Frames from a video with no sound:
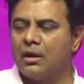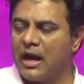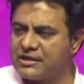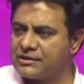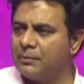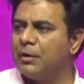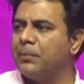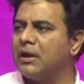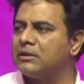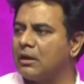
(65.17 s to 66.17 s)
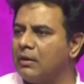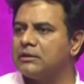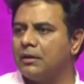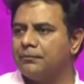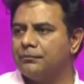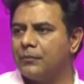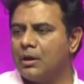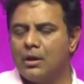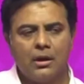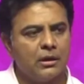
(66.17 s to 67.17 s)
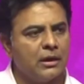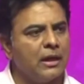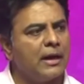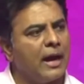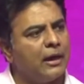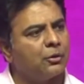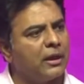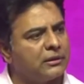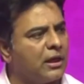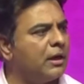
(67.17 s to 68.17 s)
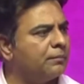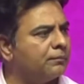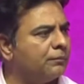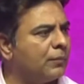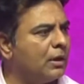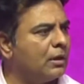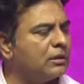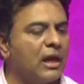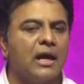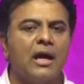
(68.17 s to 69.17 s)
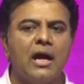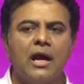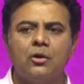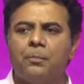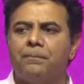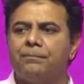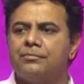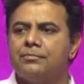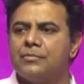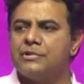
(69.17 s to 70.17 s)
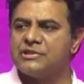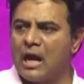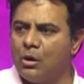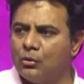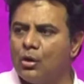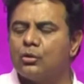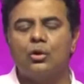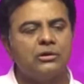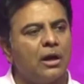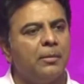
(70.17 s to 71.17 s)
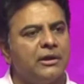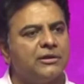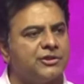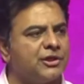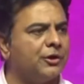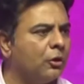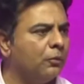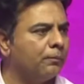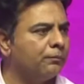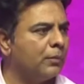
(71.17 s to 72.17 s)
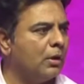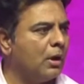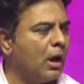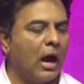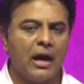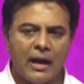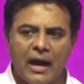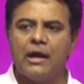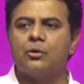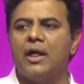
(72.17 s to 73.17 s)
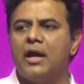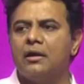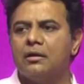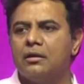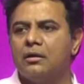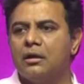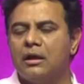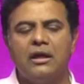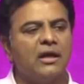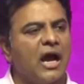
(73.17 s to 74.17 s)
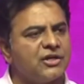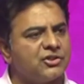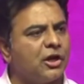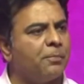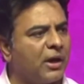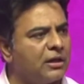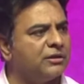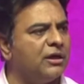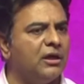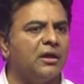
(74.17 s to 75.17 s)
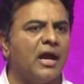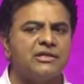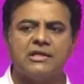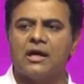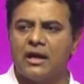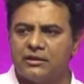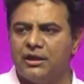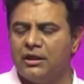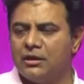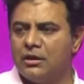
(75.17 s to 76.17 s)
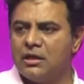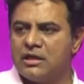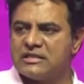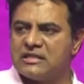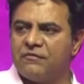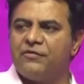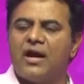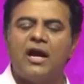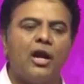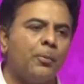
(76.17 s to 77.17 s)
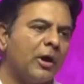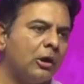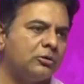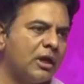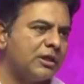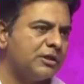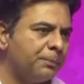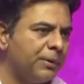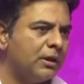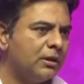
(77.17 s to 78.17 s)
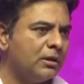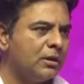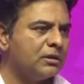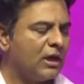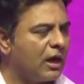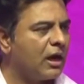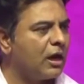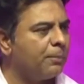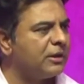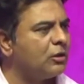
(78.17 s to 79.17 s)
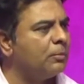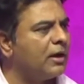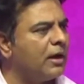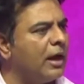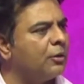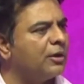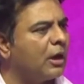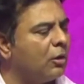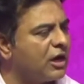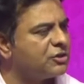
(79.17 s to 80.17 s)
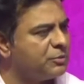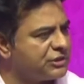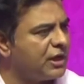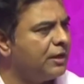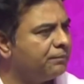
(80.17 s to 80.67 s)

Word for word: రాష్ట్రం ఏర్పడ్డ తర్వాత ఏ నాయకుడైతే తెలంగాణను సావు నోట్లో తలబెట్టి తెచ్చిండో ఆ నాయకుడే ఈ రాష్ట్ర ప్రగతిని ఈ రాష్ట్ర గతిని సవ్యంగా నడపగలుగుతారని చెప్పి తెలంగాణ ప్రజలు మన నాయకుడికి అవకాశం ఇస్తే